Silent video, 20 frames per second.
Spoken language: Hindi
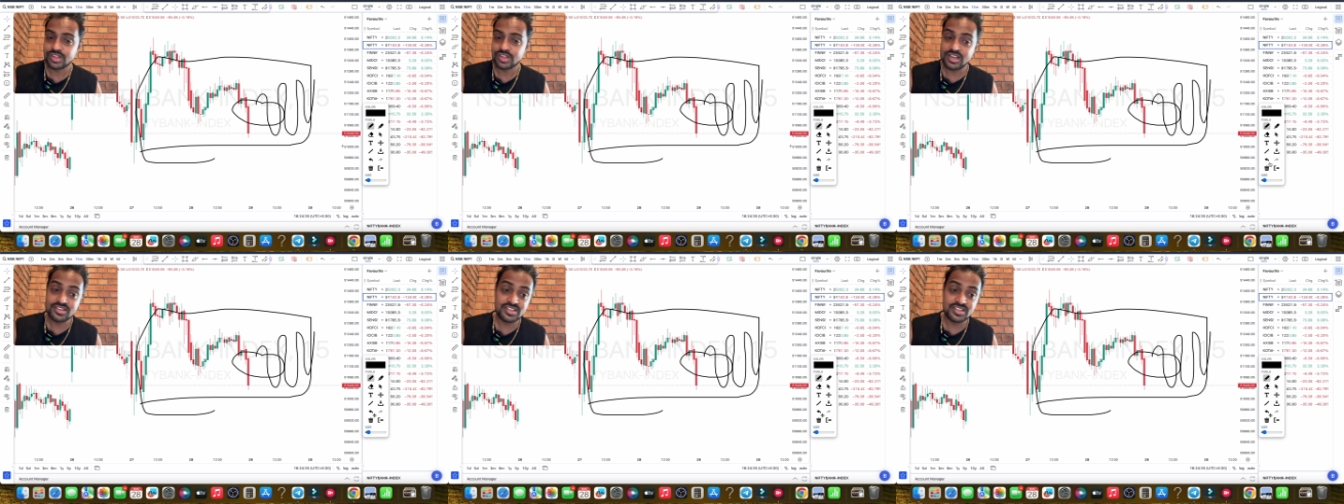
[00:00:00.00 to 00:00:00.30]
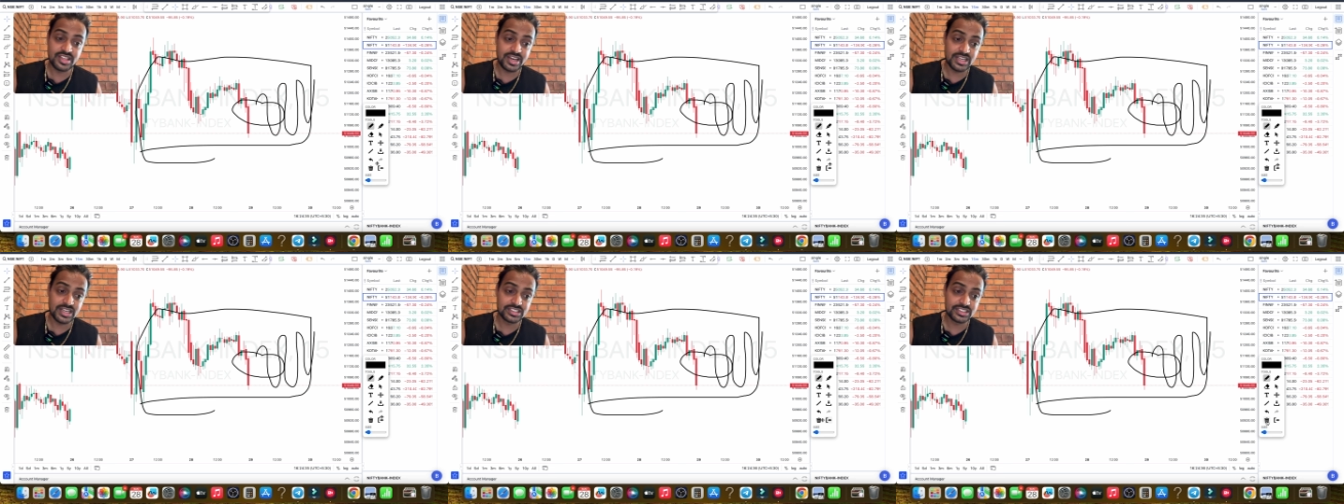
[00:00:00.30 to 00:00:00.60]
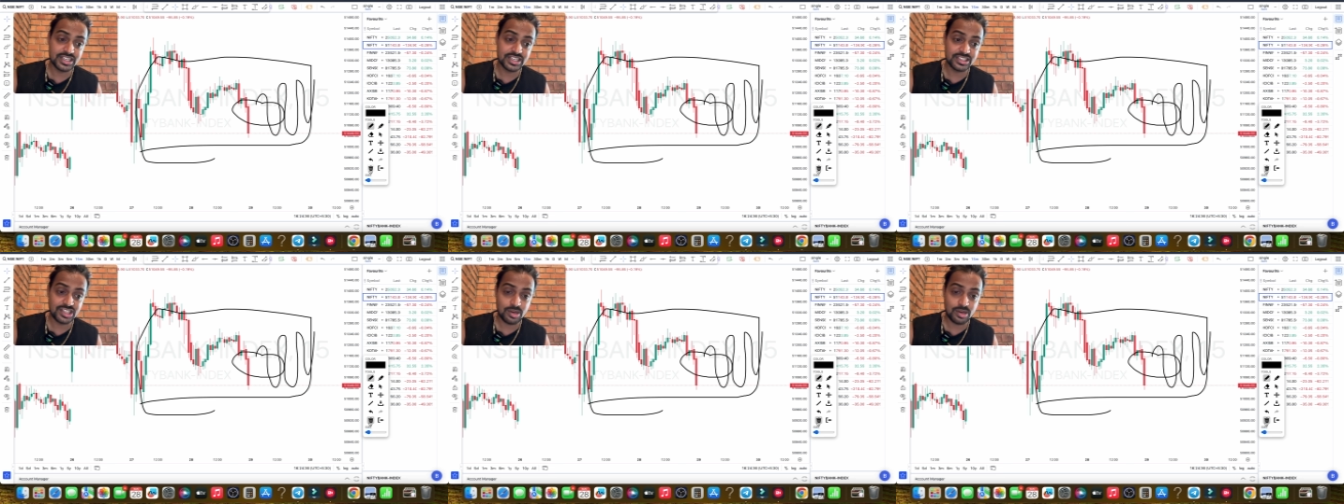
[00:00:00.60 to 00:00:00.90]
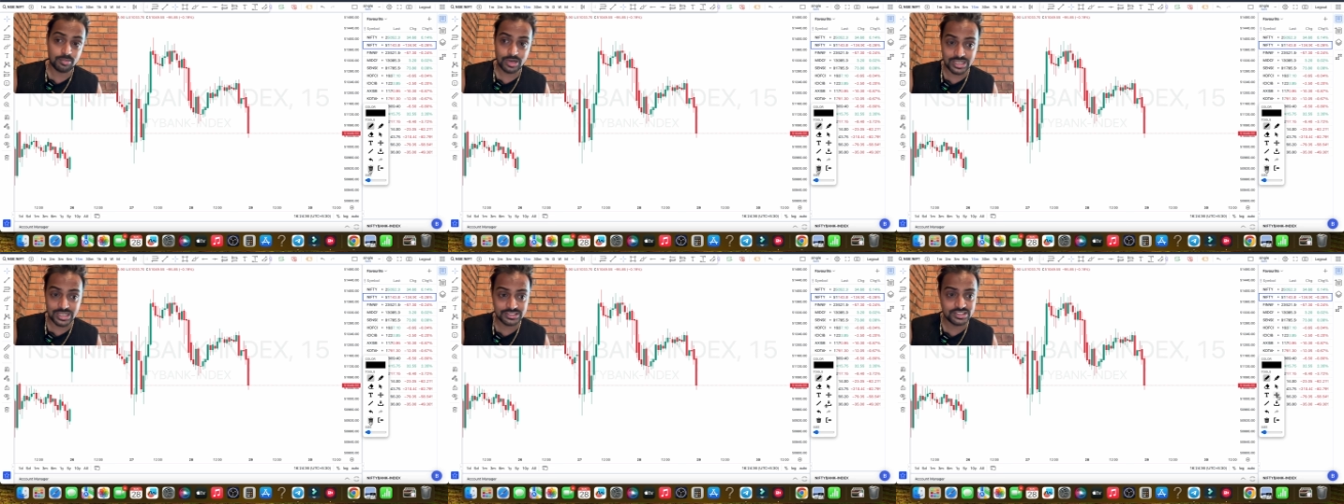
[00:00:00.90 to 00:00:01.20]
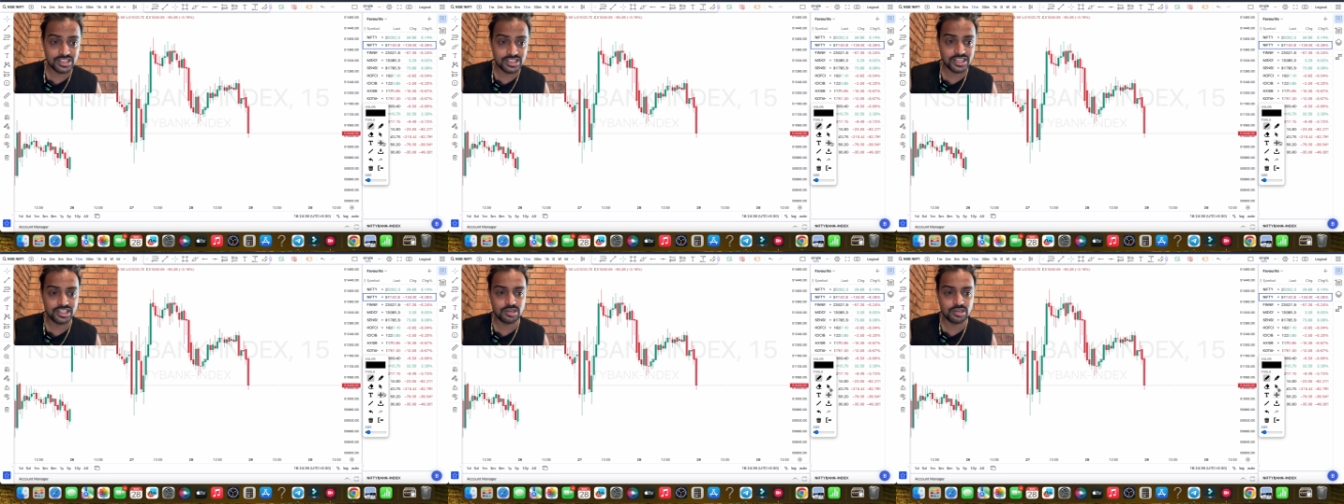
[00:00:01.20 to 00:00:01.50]
इसी रेंज के अंदर हम
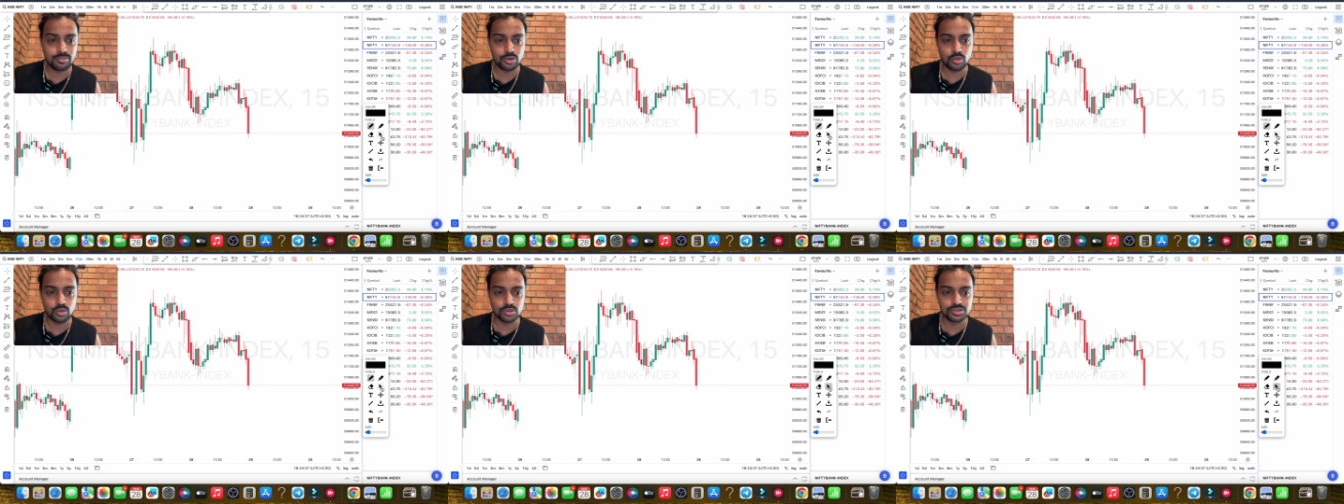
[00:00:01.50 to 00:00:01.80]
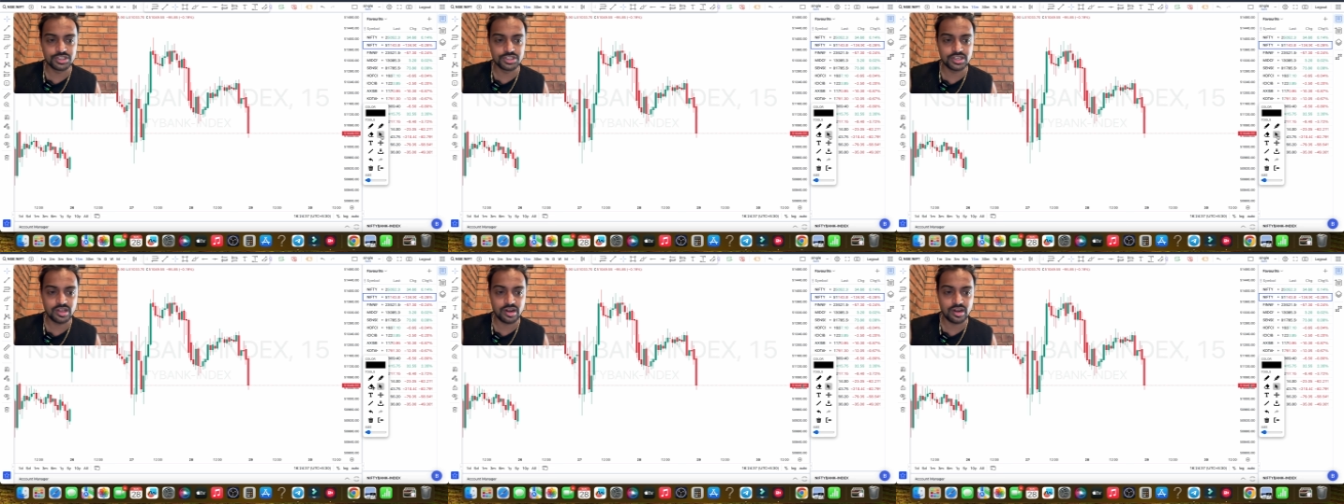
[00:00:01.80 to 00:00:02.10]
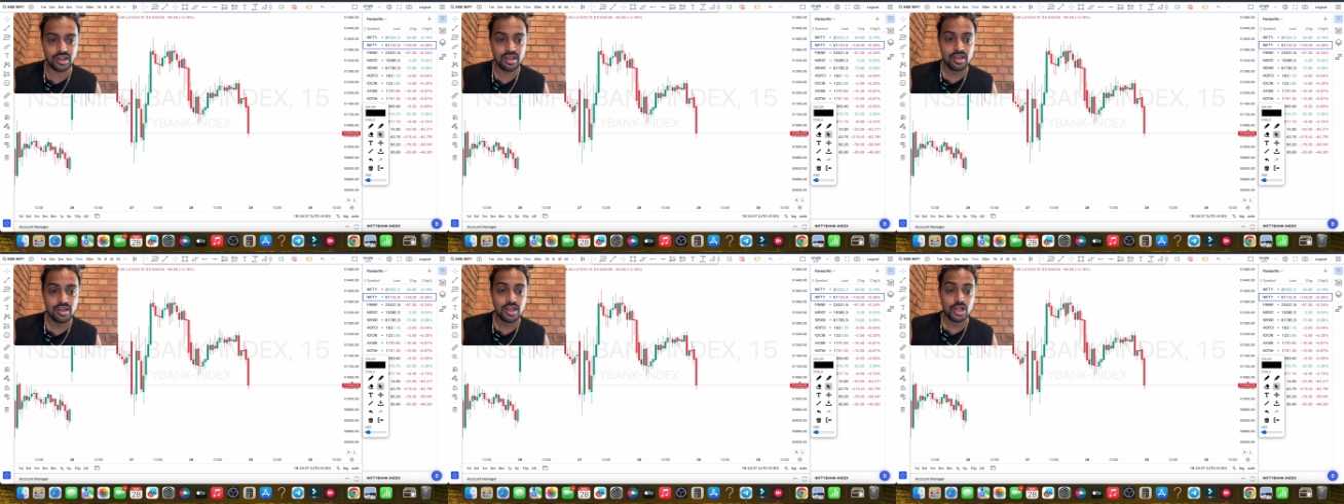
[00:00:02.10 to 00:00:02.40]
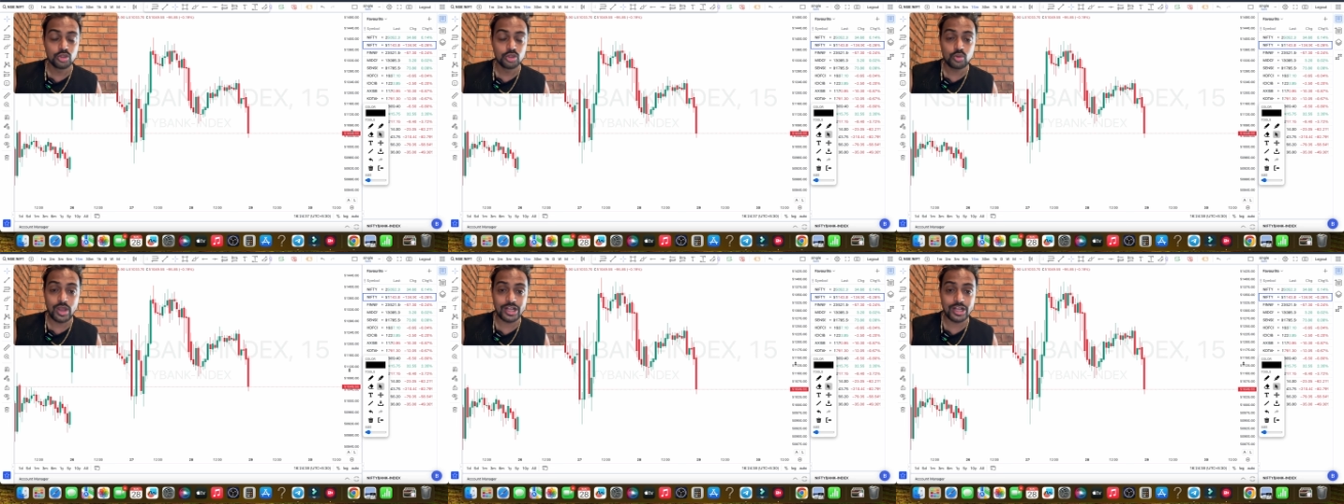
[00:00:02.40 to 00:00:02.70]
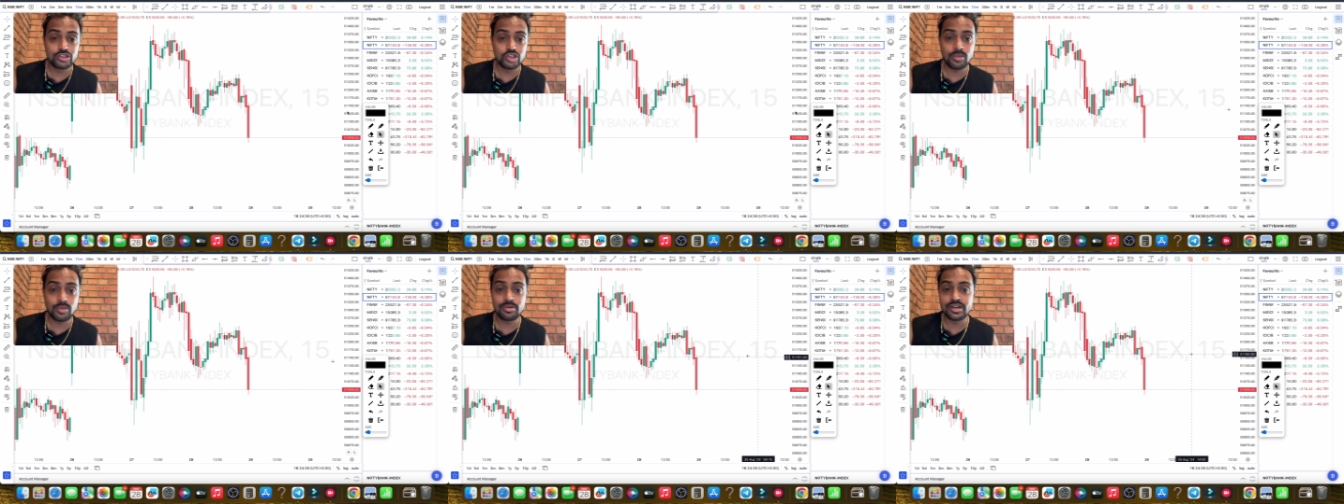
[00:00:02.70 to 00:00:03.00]
लास्ट दिन के दिन में क्लोजिंग कर रहे हैं तो
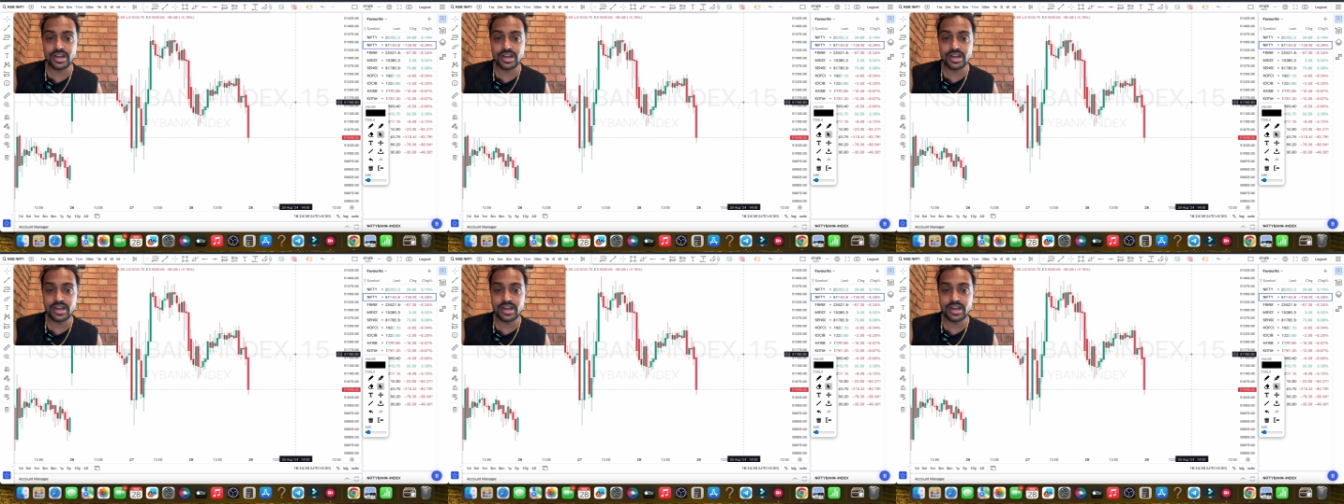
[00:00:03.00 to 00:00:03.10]
एक्चुअली हम